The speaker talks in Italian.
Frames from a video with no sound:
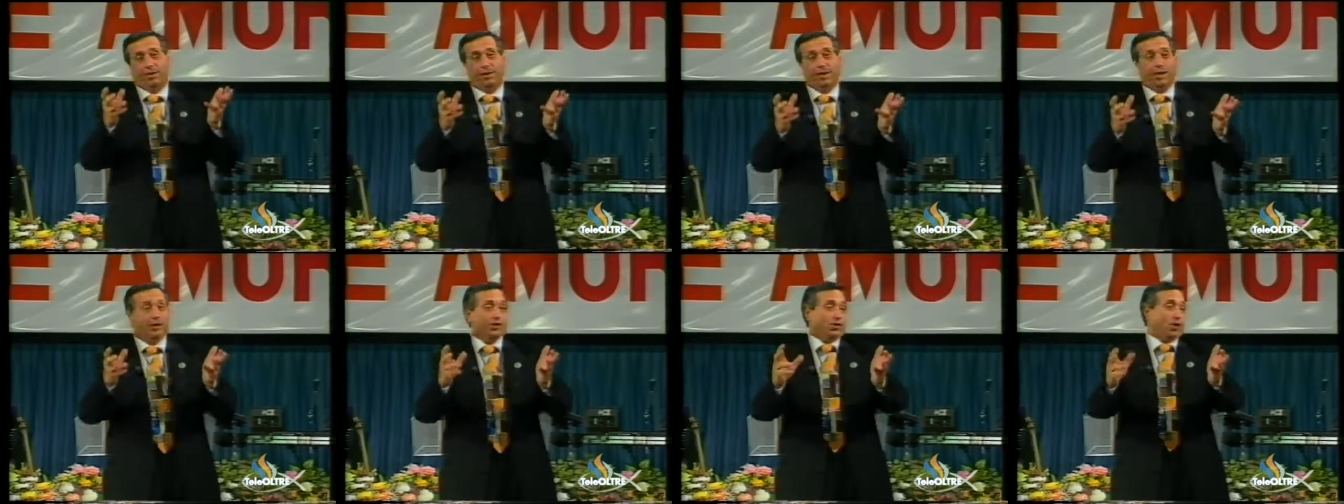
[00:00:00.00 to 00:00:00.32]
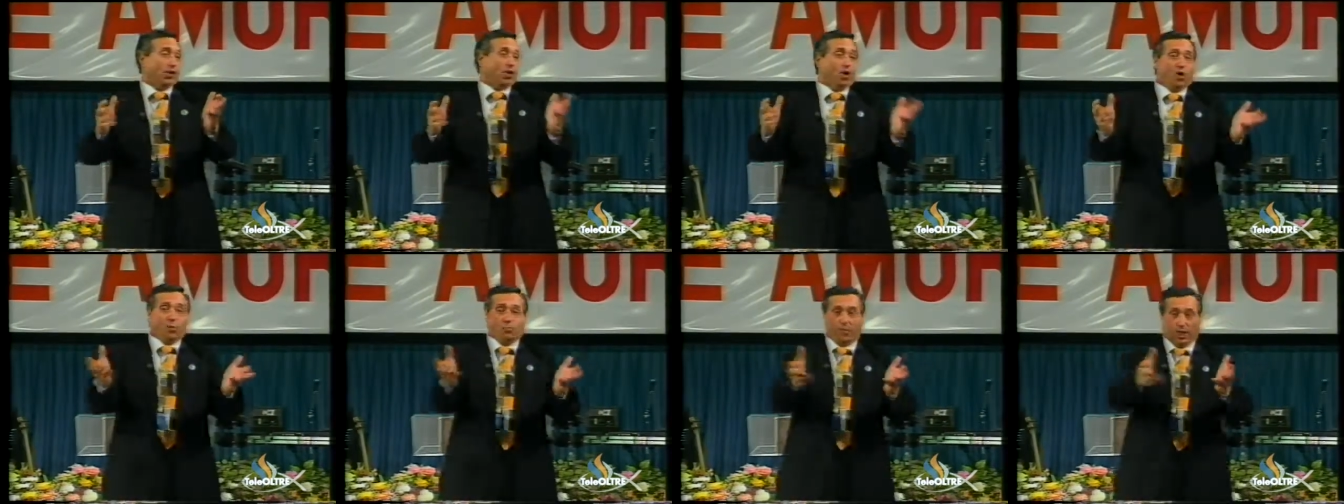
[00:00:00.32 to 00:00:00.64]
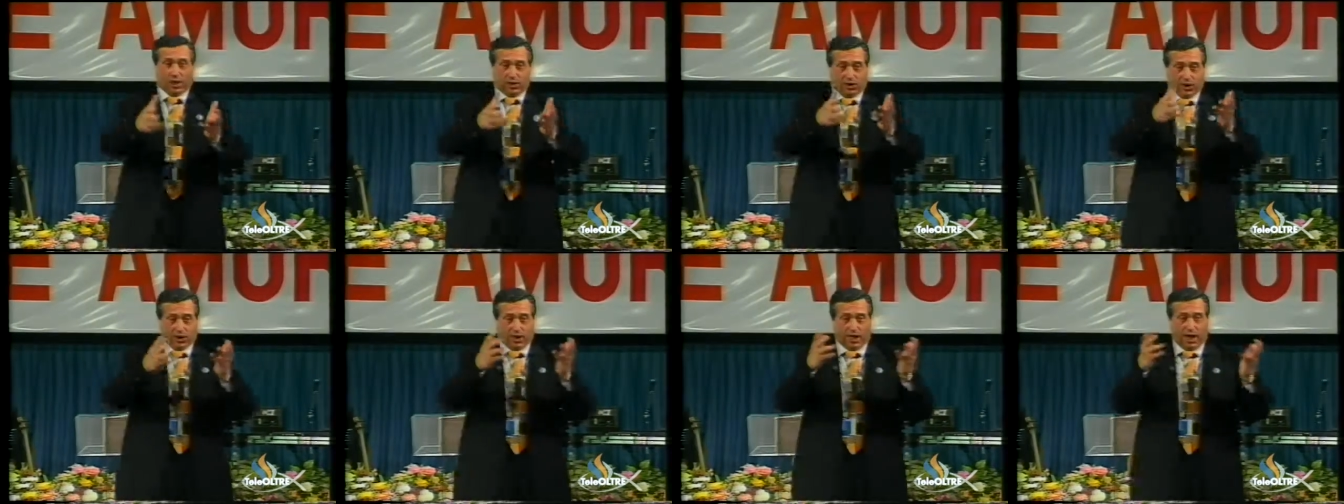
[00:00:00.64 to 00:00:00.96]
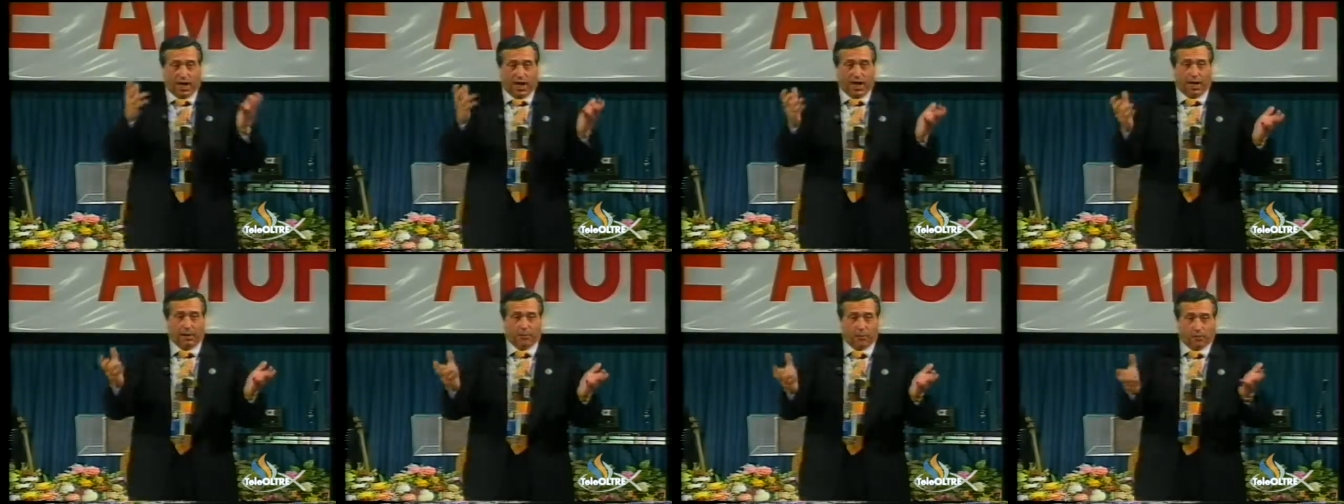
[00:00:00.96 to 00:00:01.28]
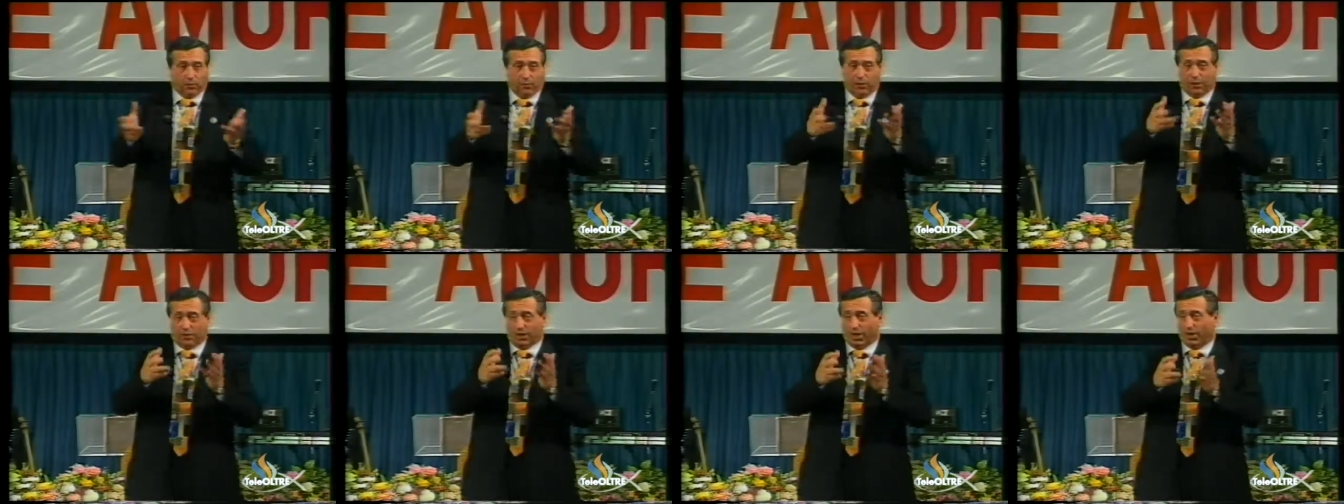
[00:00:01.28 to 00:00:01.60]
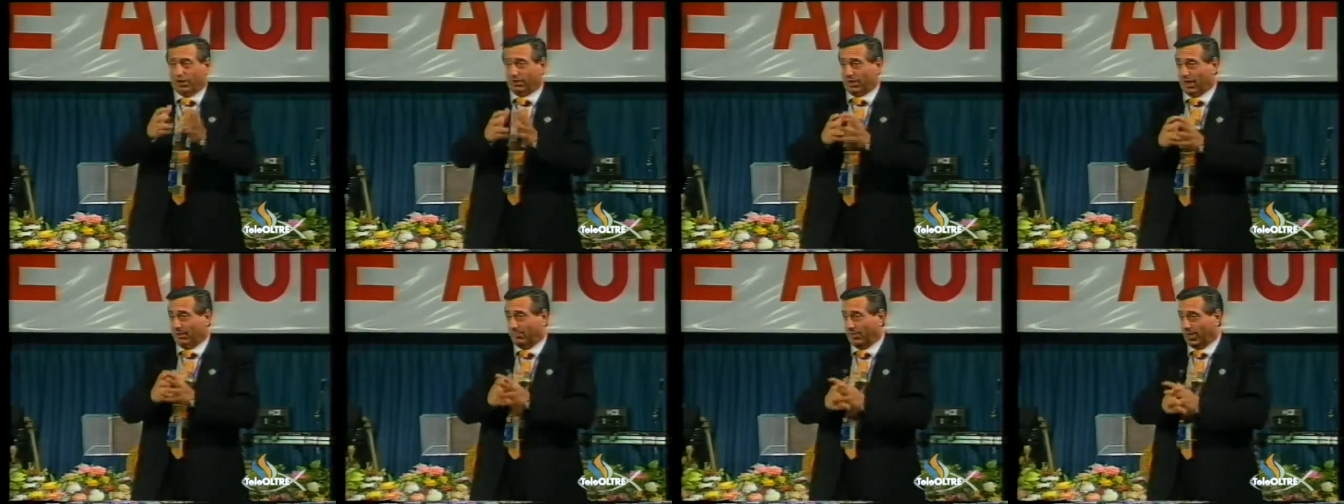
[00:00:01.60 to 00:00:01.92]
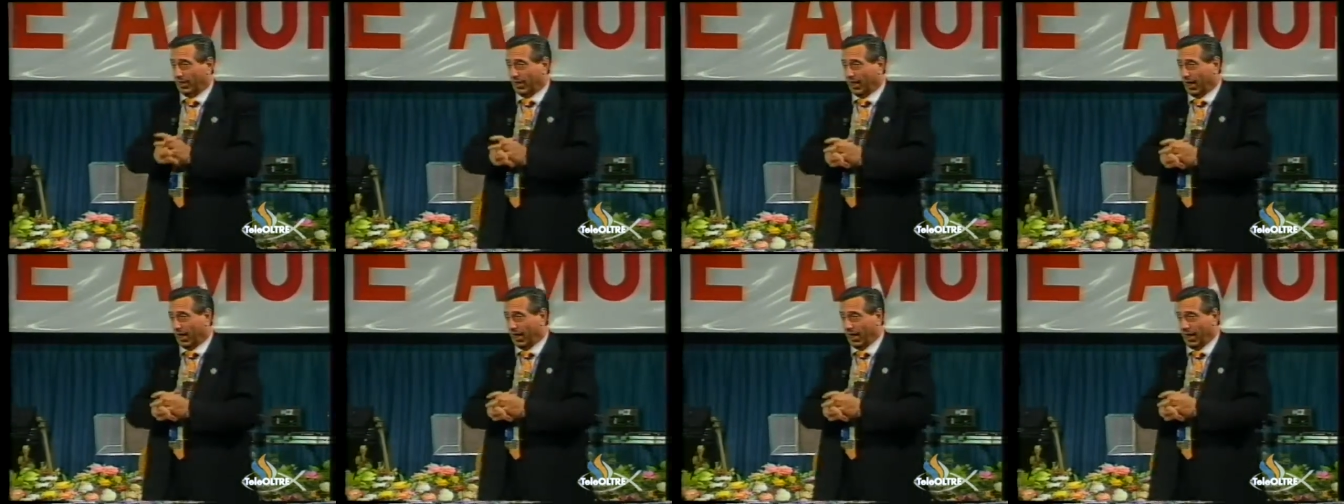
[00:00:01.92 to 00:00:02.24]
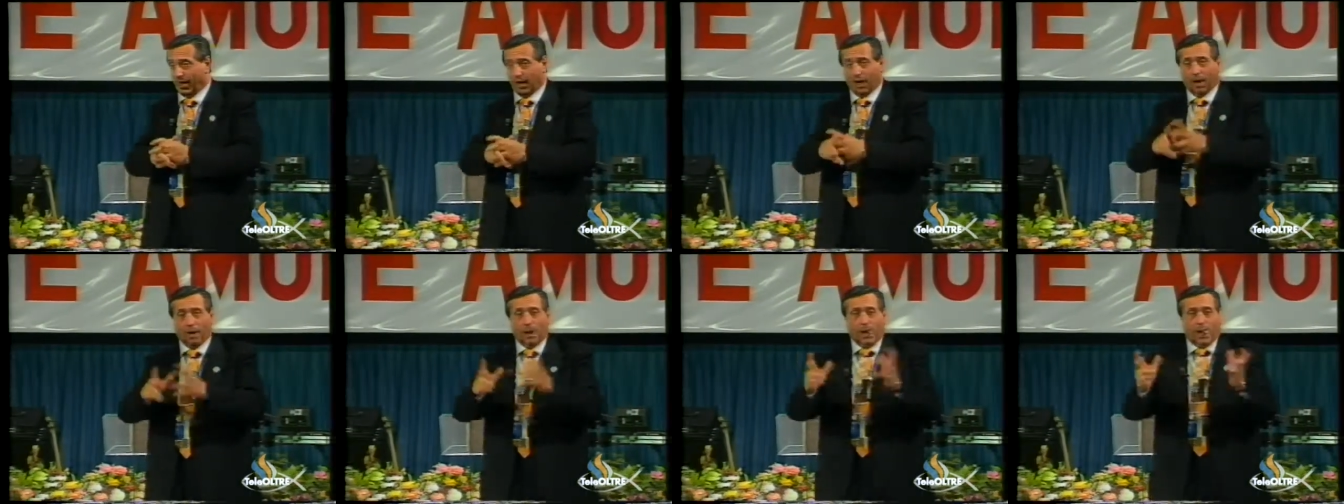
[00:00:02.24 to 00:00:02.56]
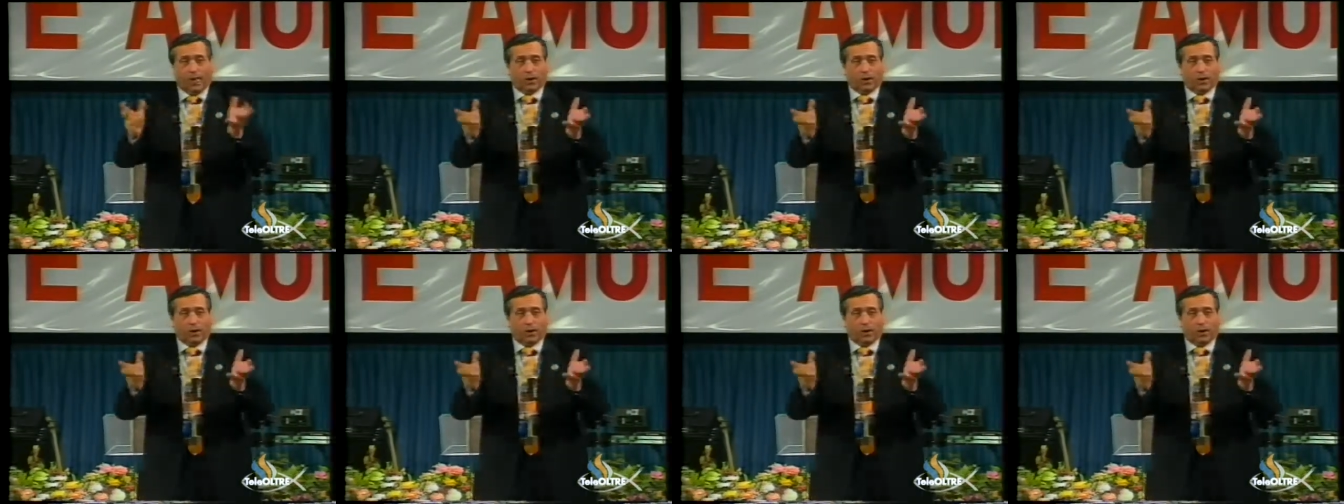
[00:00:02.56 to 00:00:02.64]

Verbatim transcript: ce lo immaginiamo in una certa maniera,